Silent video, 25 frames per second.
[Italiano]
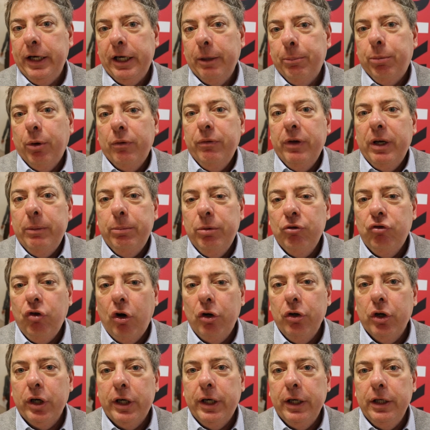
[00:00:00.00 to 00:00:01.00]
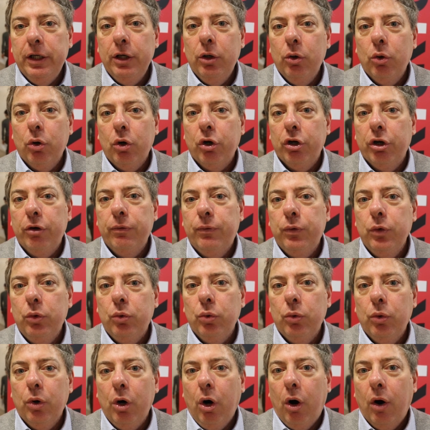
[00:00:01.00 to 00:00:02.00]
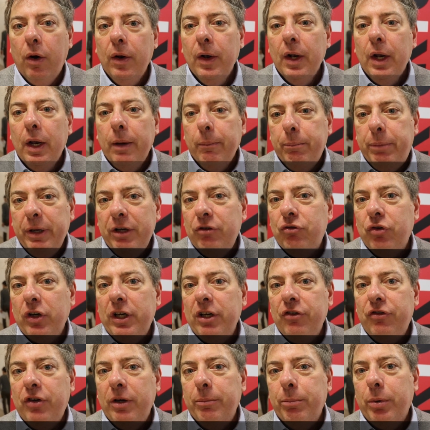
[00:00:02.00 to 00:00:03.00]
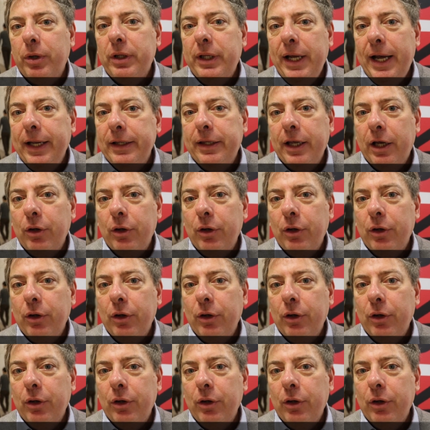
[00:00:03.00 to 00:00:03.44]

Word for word: che può aver bisogno anche di loro nel futuro, penso che sia importante